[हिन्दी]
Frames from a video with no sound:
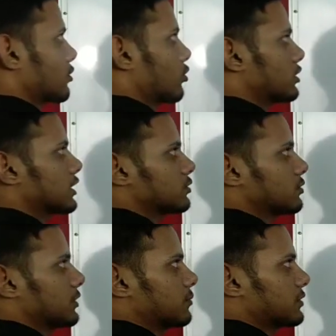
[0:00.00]
कौन के तो
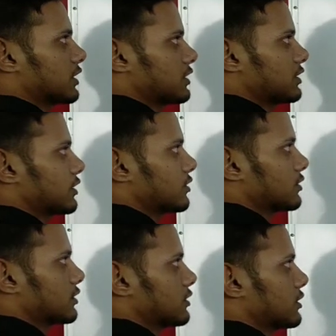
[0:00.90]
मैंने बता ही दिया
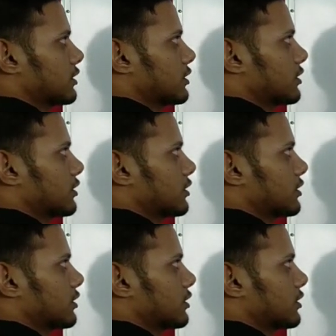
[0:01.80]
कि